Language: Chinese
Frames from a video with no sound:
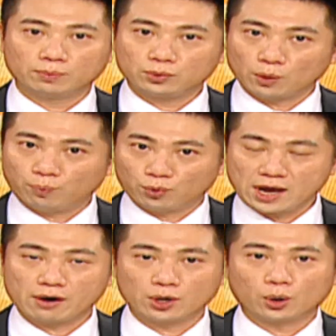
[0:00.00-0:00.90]
就不
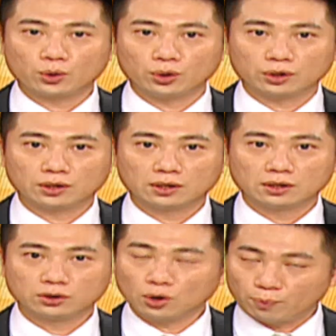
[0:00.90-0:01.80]
要犹豫，
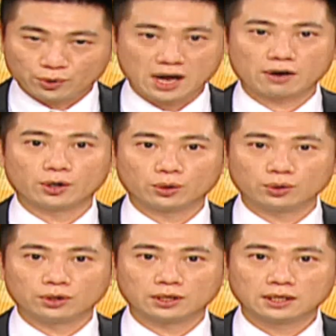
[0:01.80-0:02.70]
就不要犹
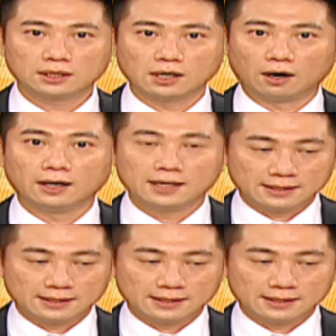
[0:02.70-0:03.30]
豫啊，